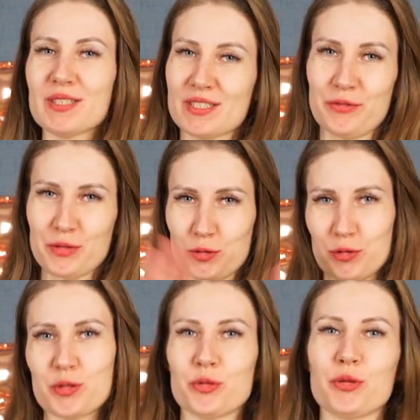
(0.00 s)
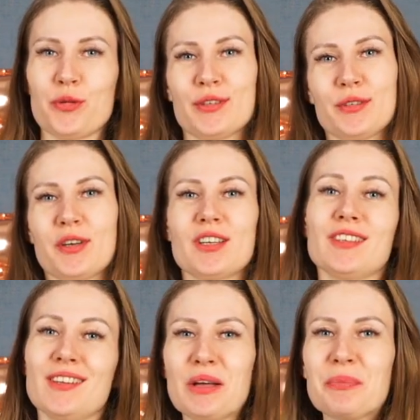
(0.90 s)
за всю историю этого
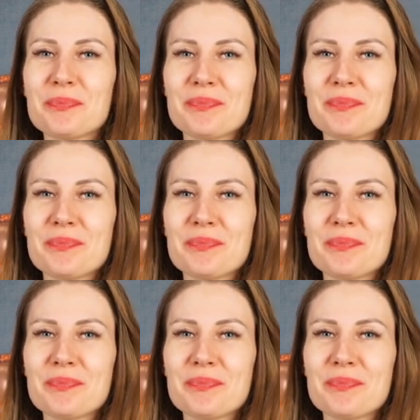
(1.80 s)
канала.